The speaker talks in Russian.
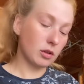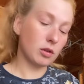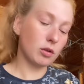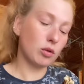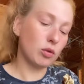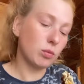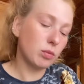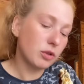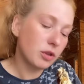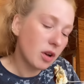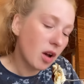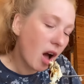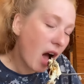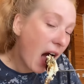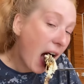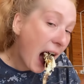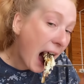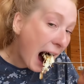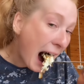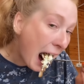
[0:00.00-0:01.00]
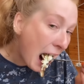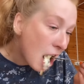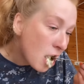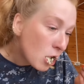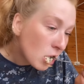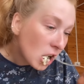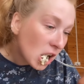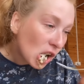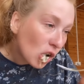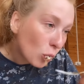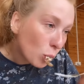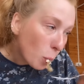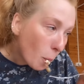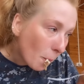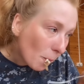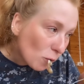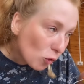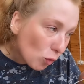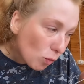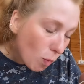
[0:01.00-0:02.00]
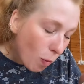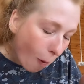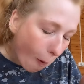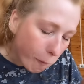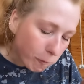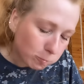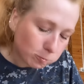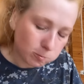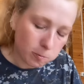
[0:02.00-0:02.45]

Любит. Я люблю, она такая вкусная.